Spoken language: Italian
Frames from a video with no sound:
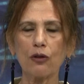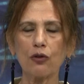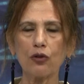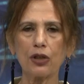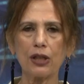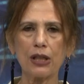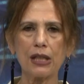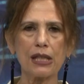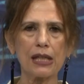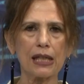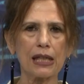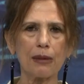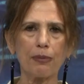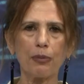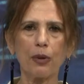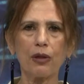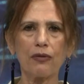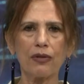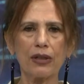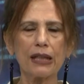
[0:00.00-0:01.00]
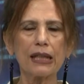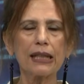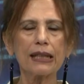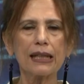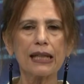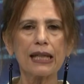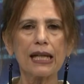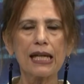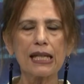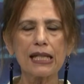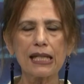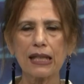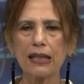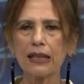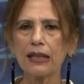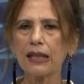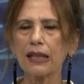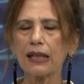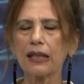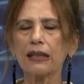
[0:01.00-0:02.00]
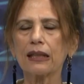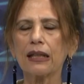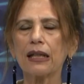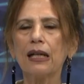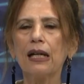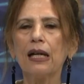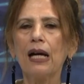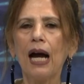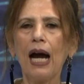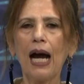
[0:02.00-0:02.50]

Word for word: notizie che poi vedrete e sentirete